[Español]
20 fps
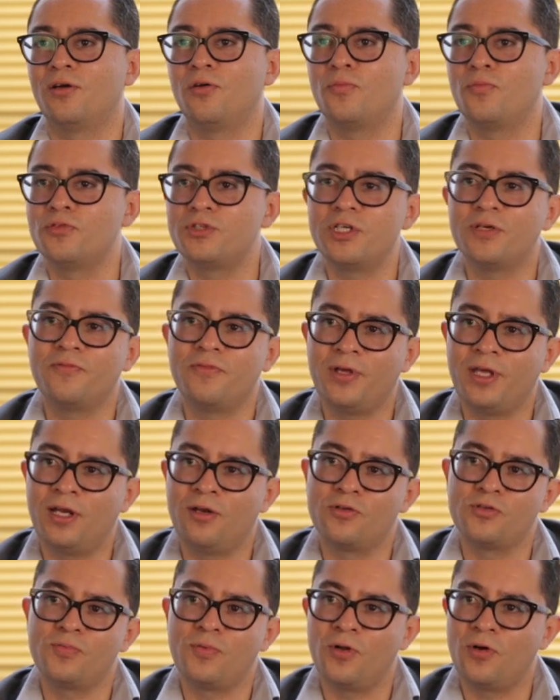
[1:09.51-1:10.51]
tengo mucha fe
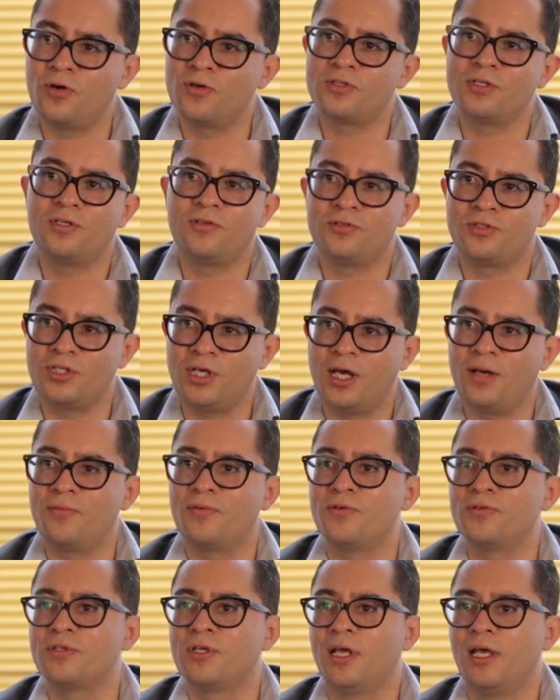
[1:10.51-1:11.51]
en los blogs, en los
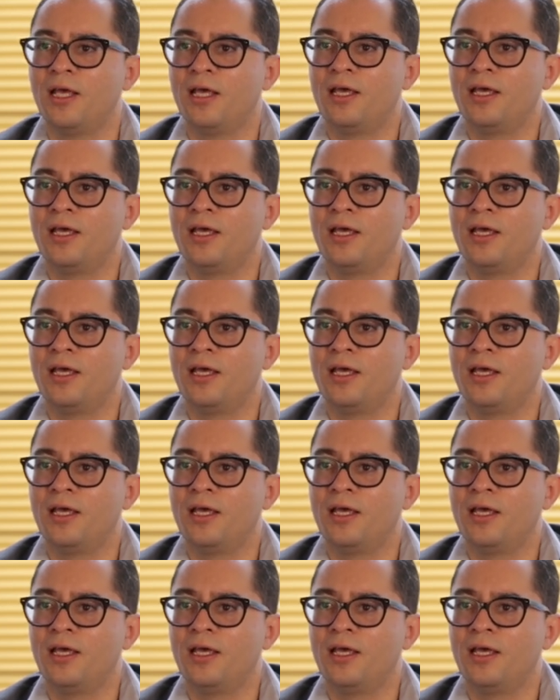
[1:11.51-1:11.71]
chavos,